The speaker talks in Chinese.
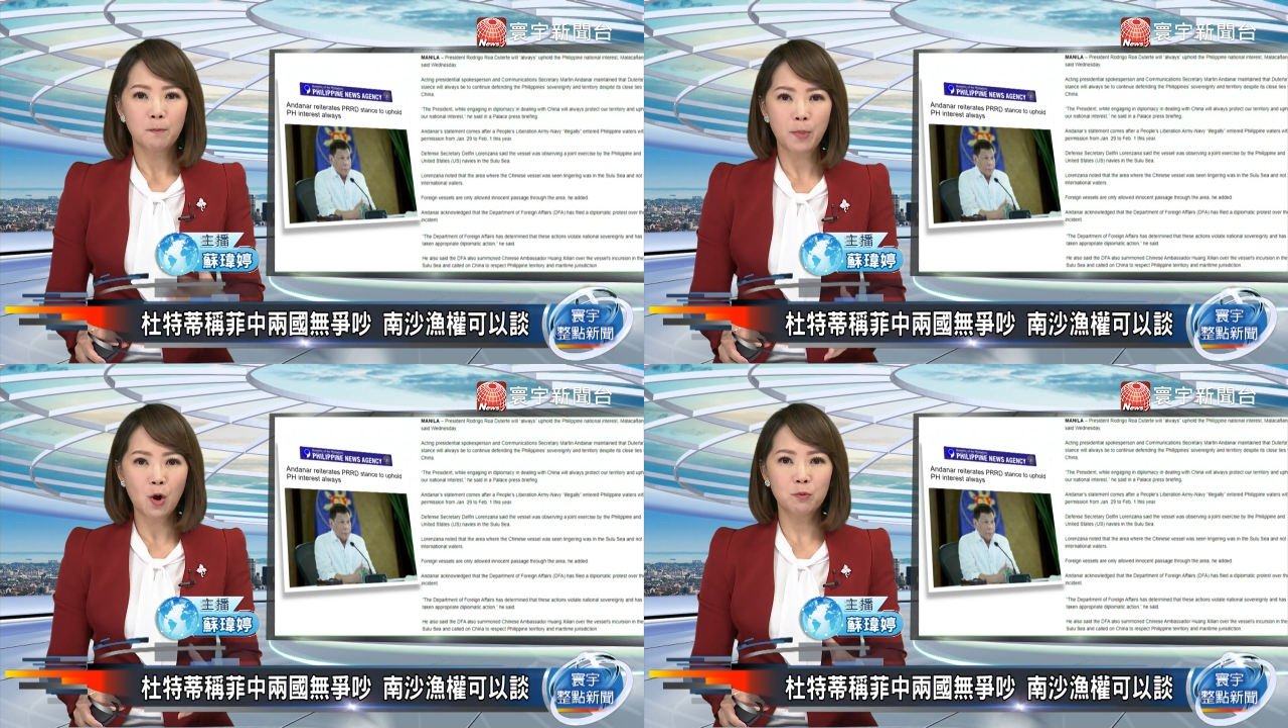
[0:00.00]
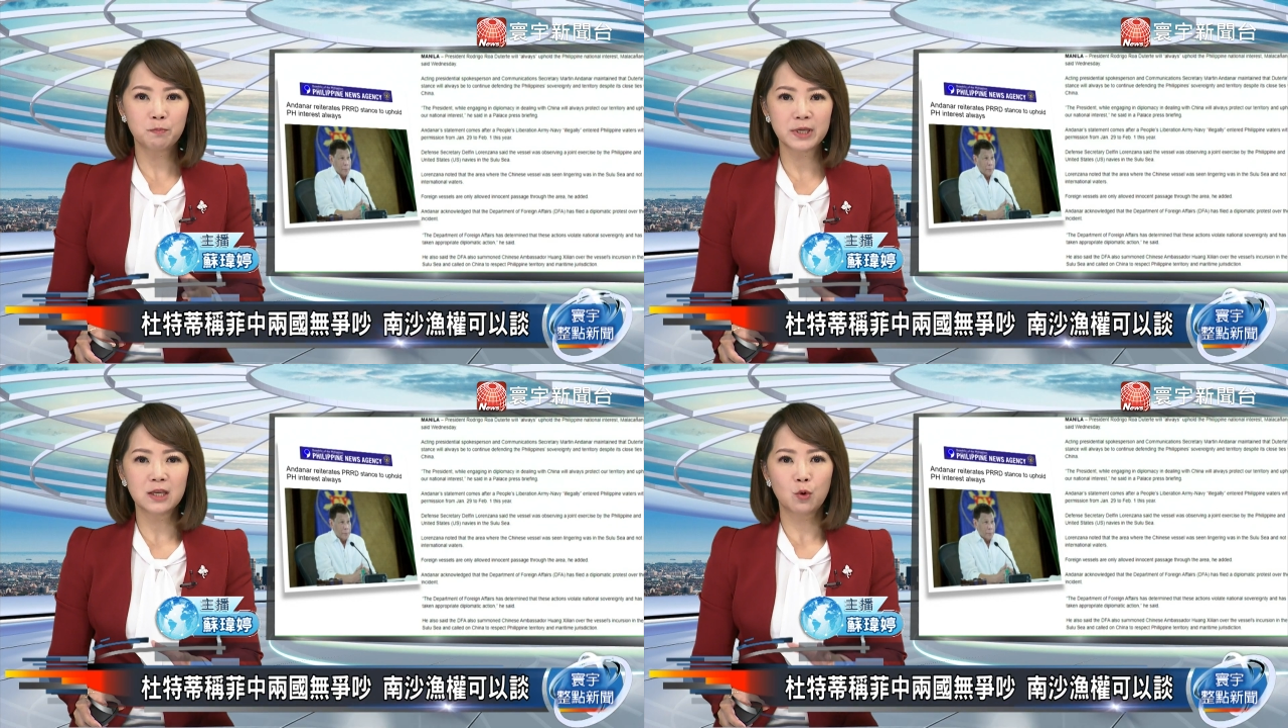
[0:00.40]
碰
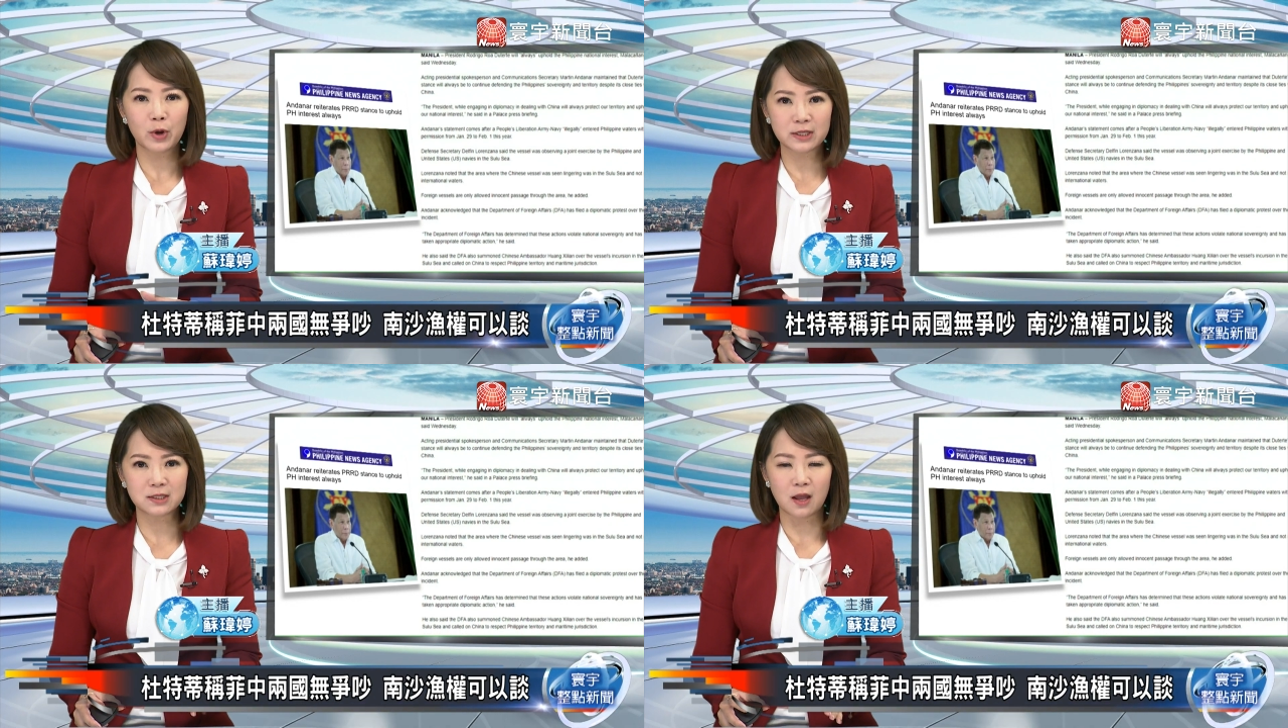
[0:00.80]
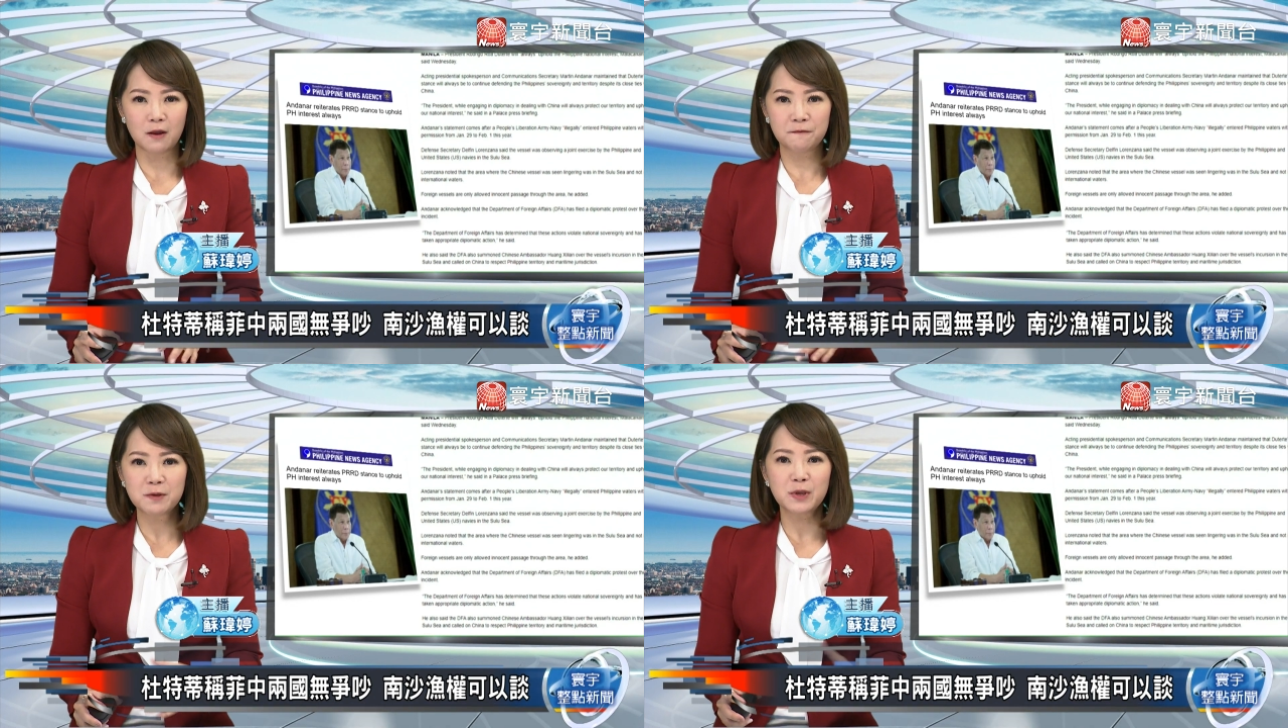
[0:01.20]
壁规
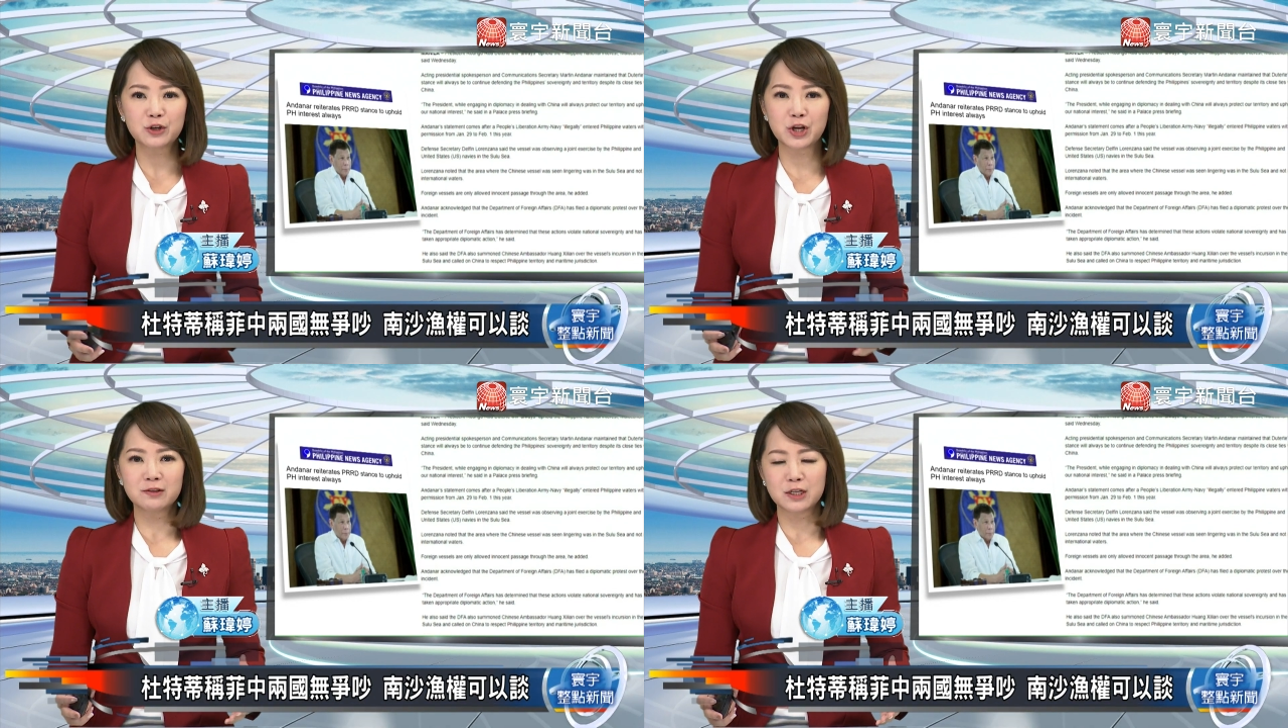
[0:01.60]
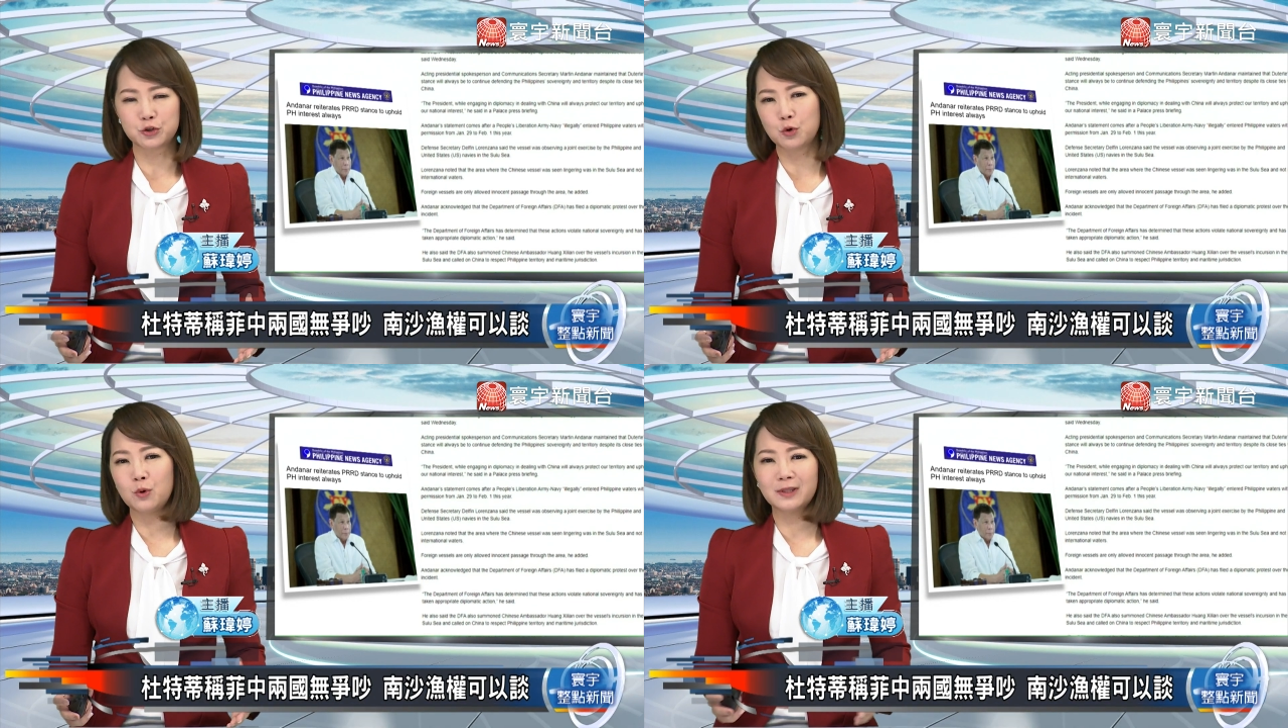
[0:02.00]
则，分别召见了
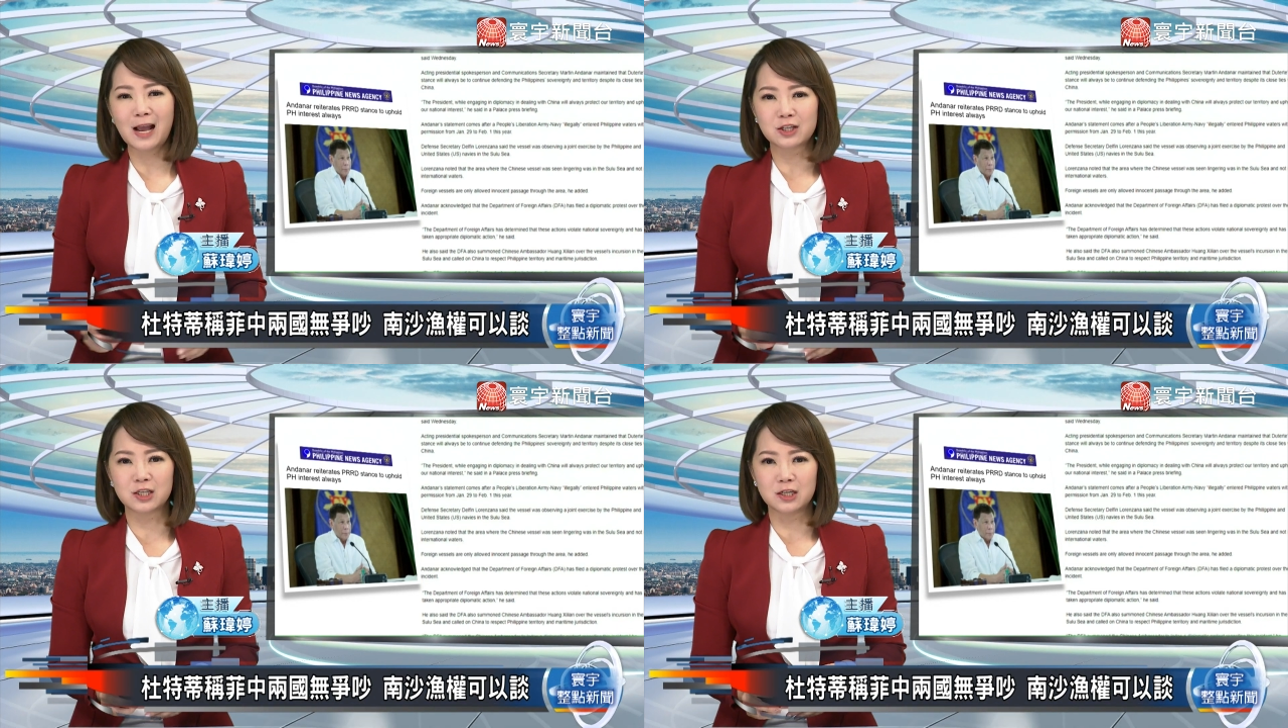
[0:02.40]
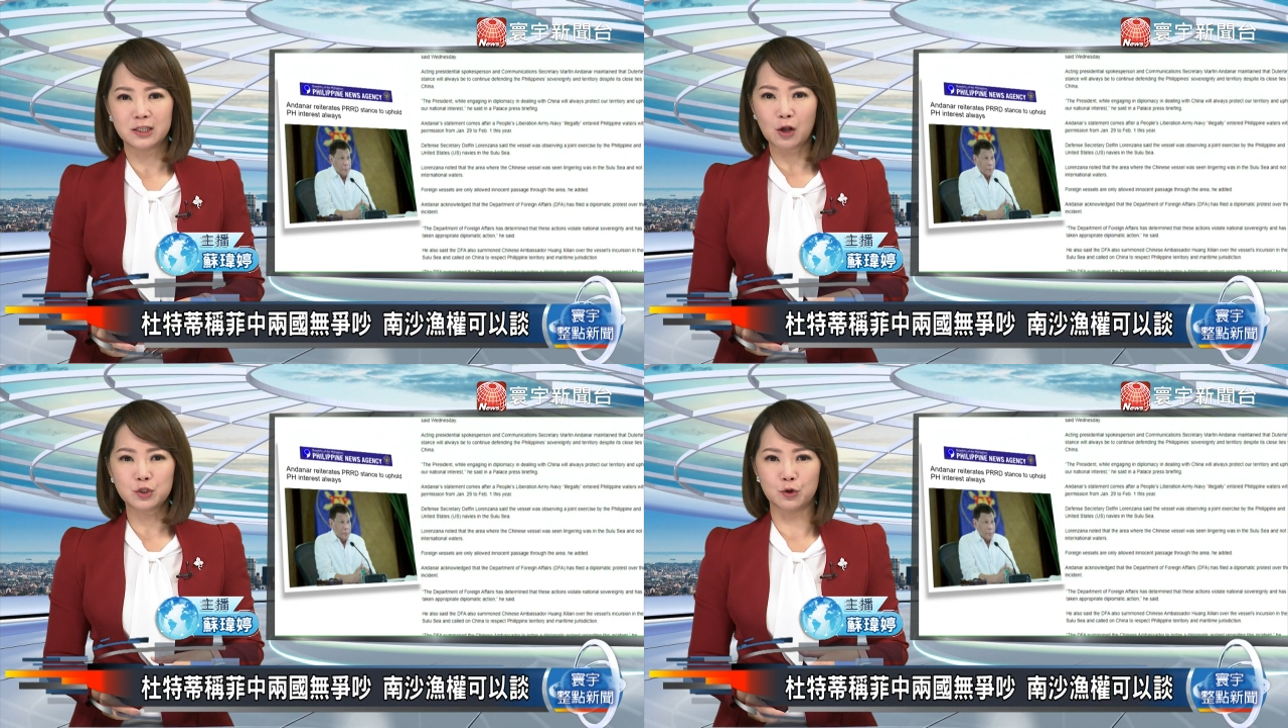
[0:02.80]
中国大使，
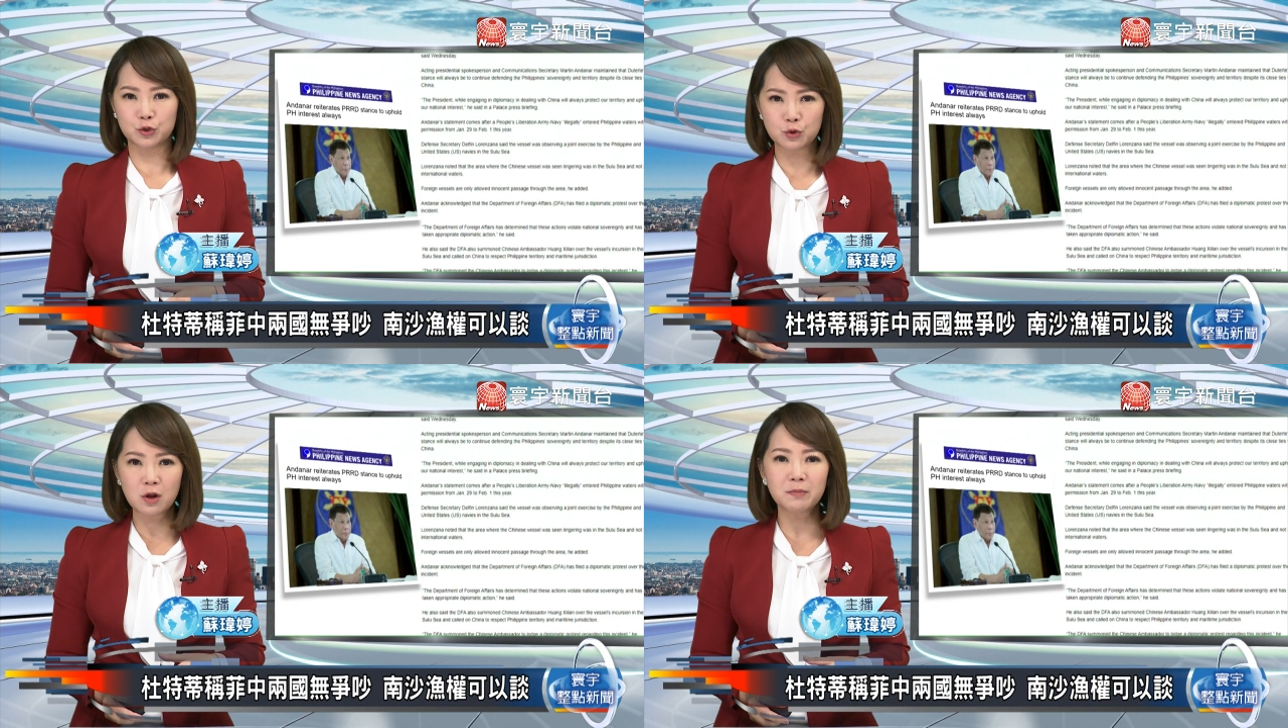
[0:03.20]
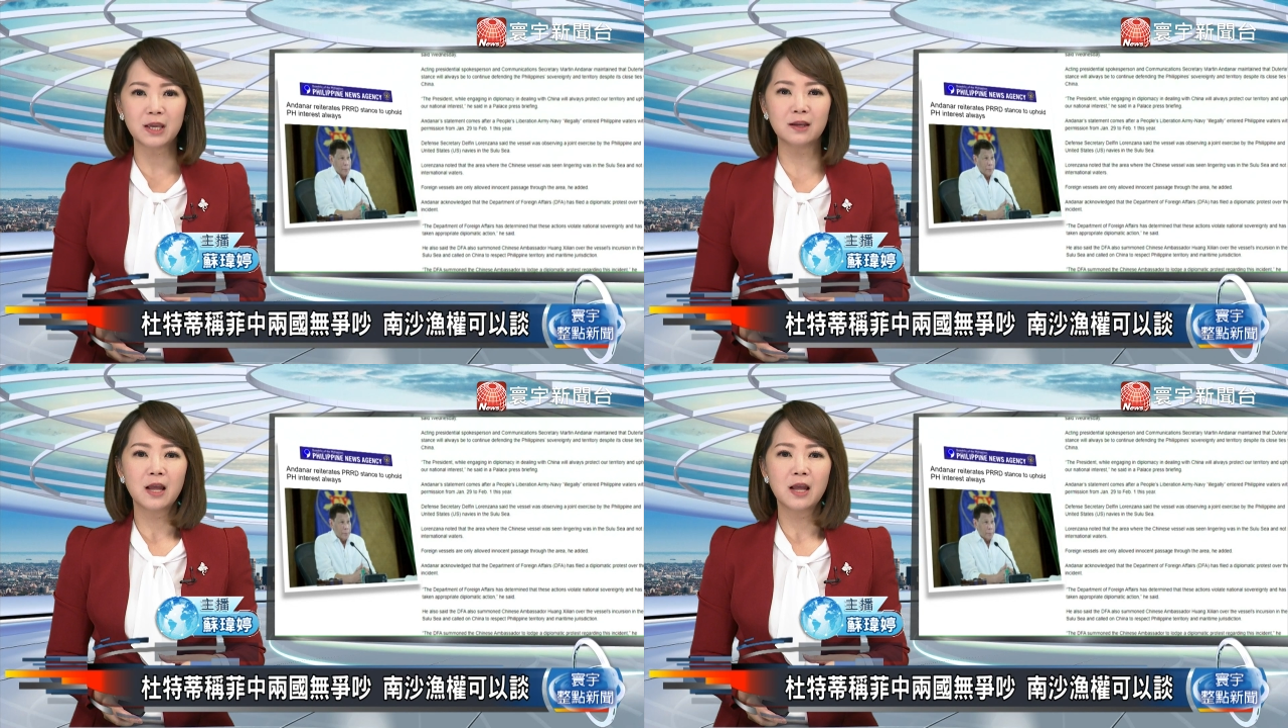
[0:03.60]
要求说明，